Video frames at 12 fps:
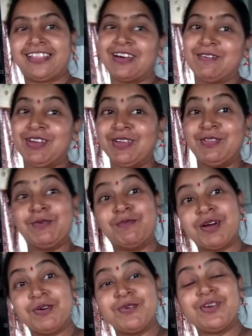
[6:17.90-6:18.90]
তাহলে
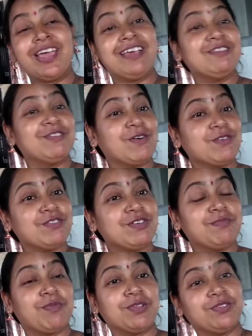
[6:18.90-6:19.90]
তোমরাও এই সহজ
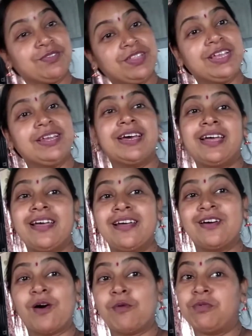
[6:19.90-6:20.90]
পদ্ধতিটা
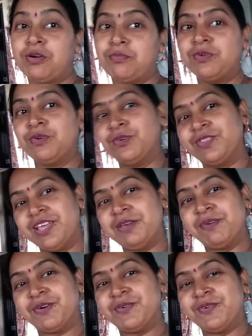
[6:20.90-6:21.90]
অবলম্বন করতেই
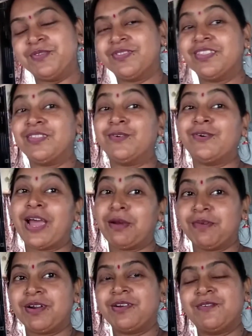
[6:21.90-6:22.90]
পারো তো
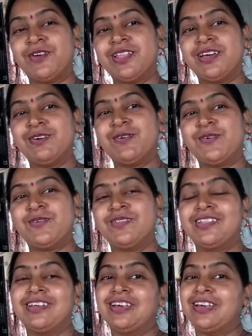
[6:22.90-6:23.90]
একবার করে দেখো
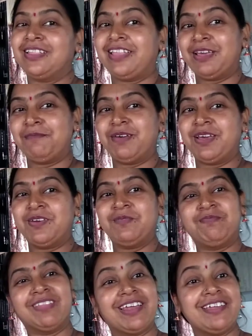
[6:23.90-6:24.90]
দেখবে
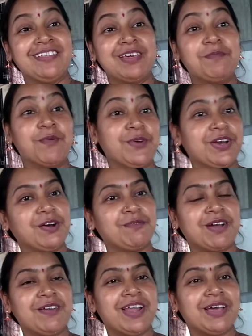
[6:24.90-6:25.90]
নিজের মনটাও
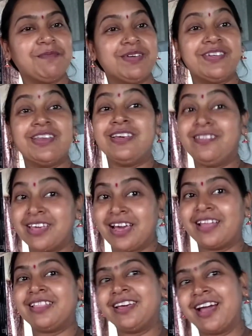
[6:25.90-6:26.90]
ভালো লাগবে যে নিজে
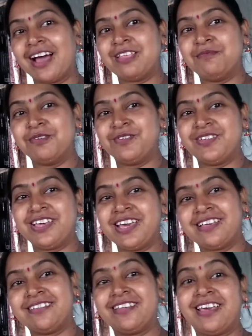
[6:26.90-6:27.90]
হাতে গাছ বসিয়ে
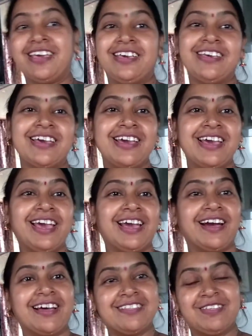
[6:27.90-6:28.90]
সেই
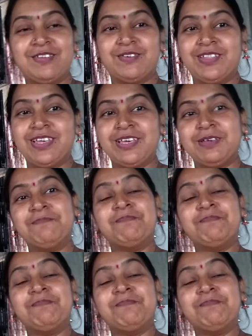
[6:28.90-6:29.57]
গাছ যদি